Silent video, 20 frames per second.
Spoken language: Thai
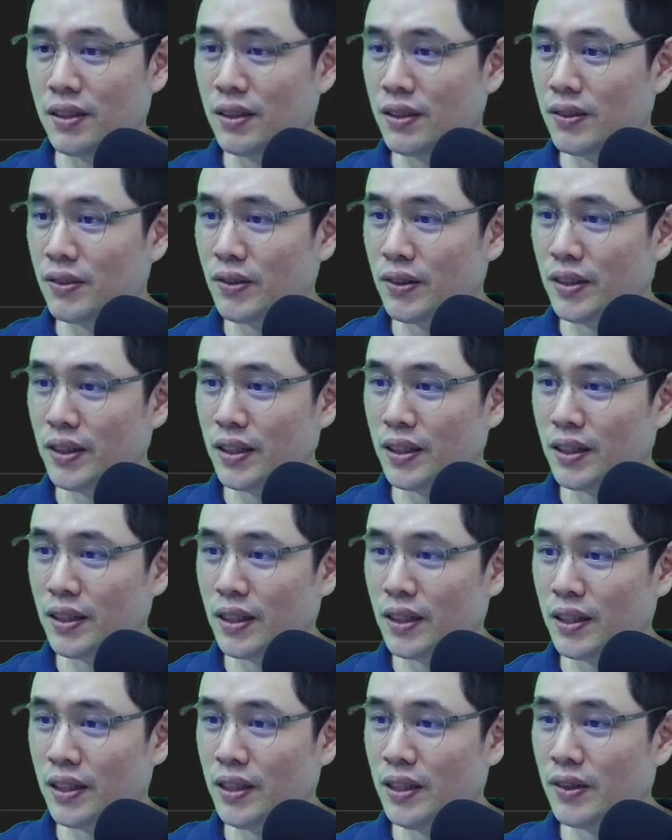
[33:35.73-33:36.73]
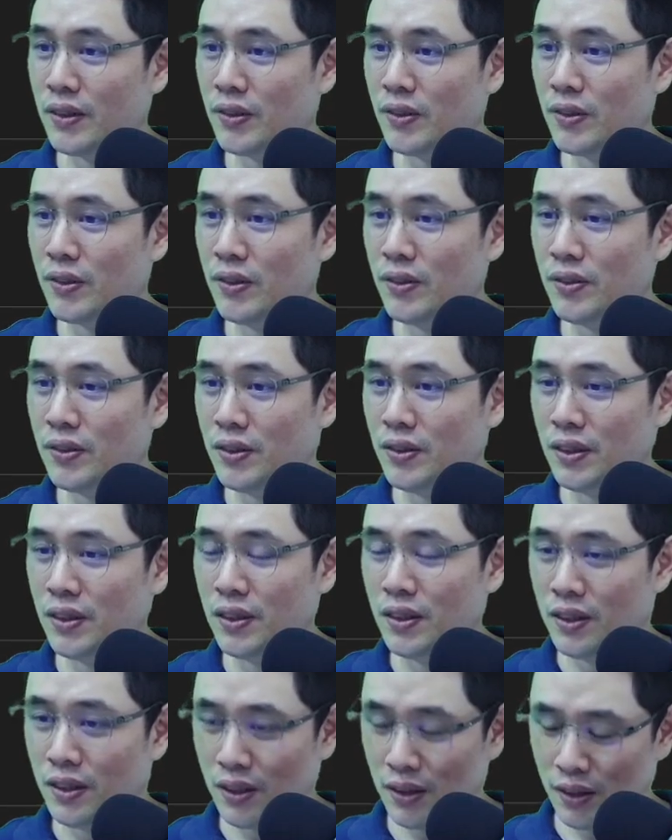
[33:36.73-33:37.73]
โอเคอันนี้เดี๋ยว
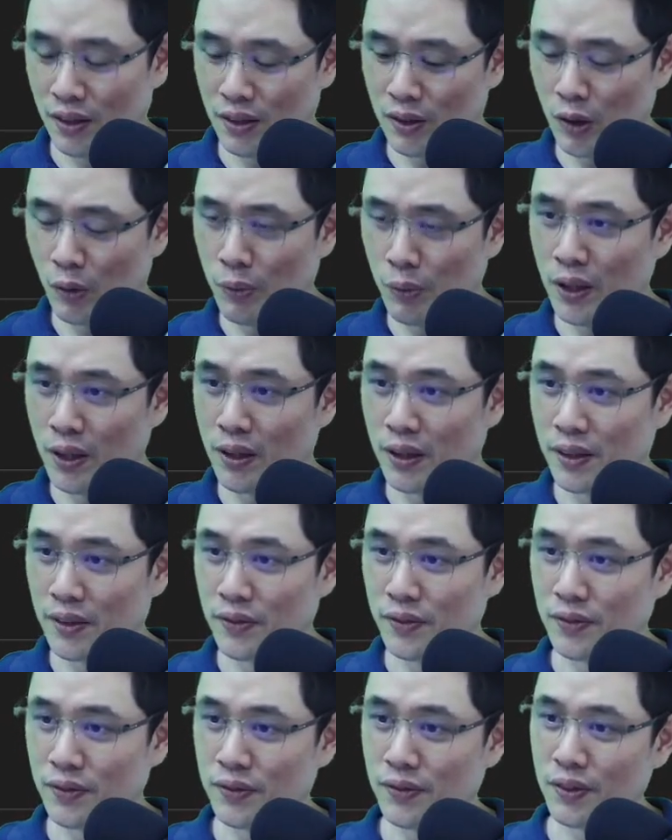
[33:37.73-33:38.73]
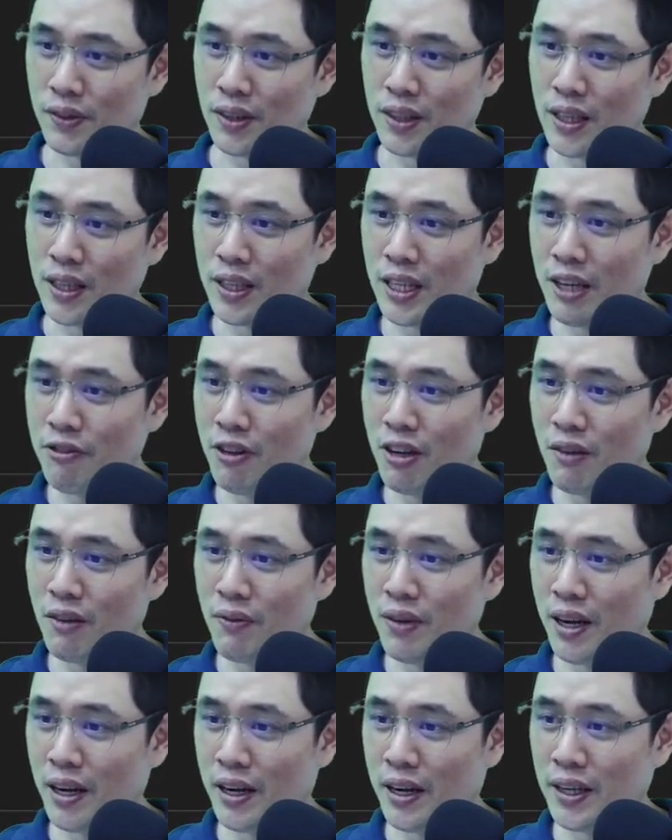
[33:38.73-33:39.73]
ขอลบไปก่อนโอเคได้ฟอร์ม
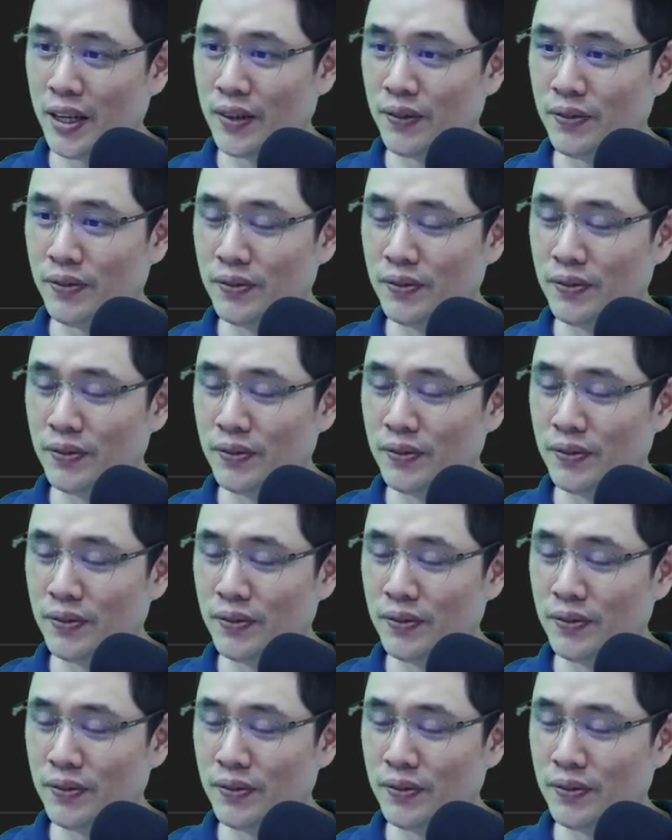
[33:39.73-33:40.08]
มานะครับ